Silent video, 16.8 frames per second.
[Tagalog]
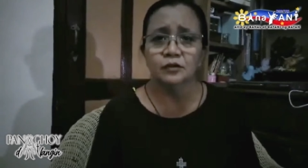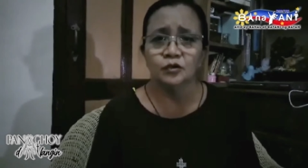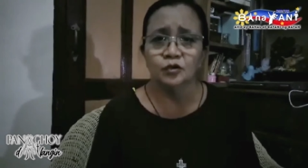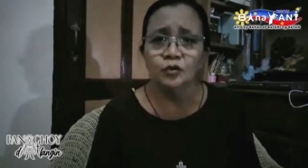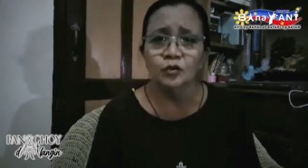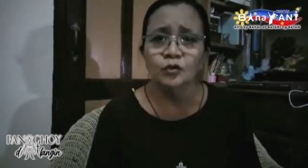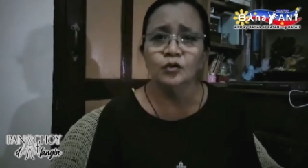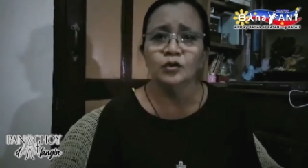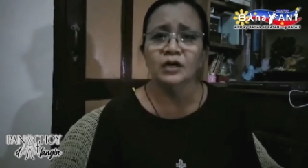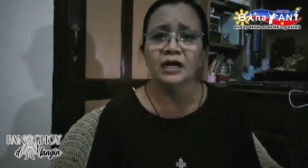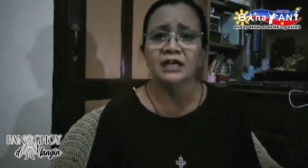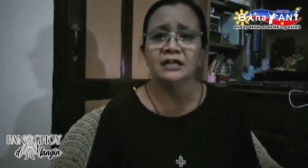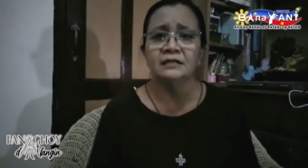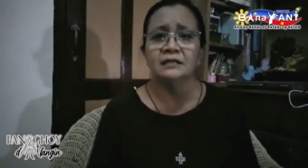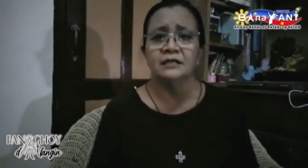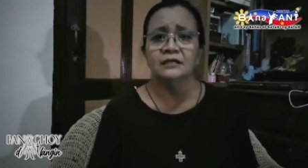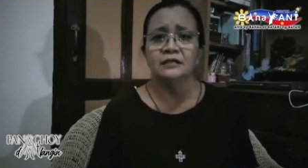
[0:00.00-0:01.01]
Tulungan
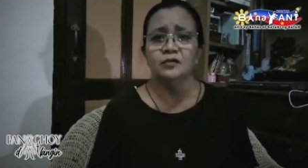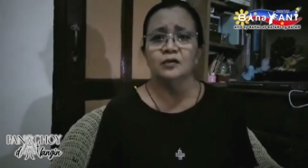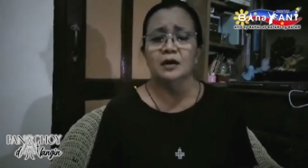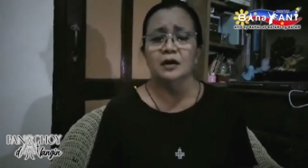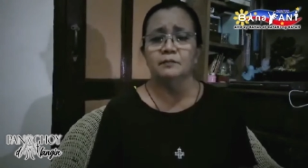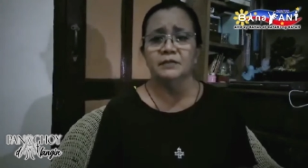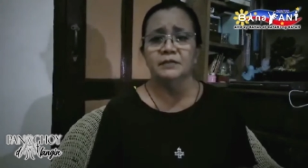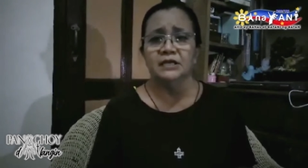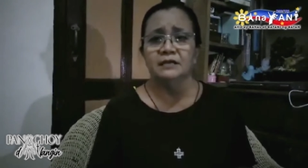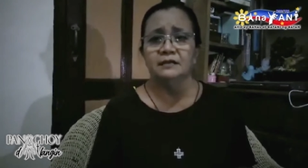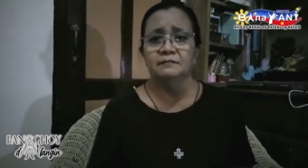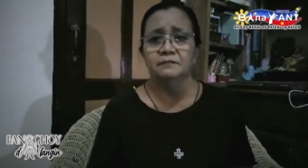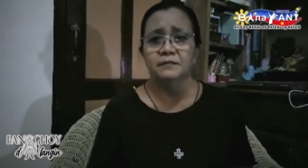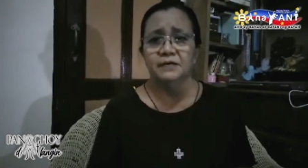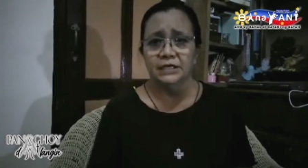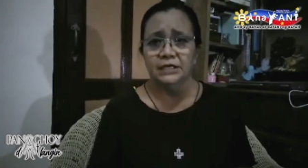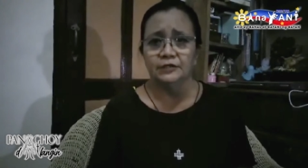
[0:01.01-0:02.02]
ninyo kami,
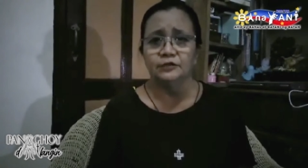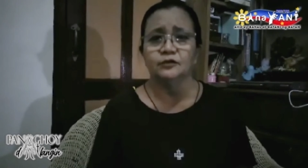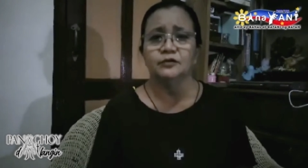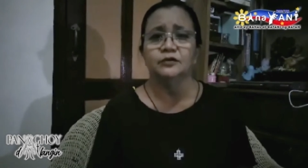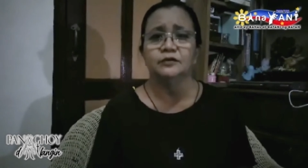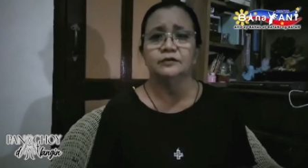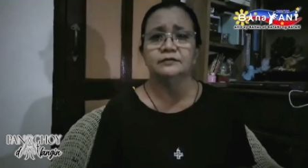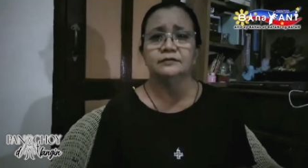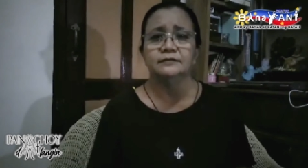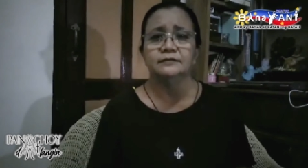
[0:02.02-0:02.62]
Panginoon.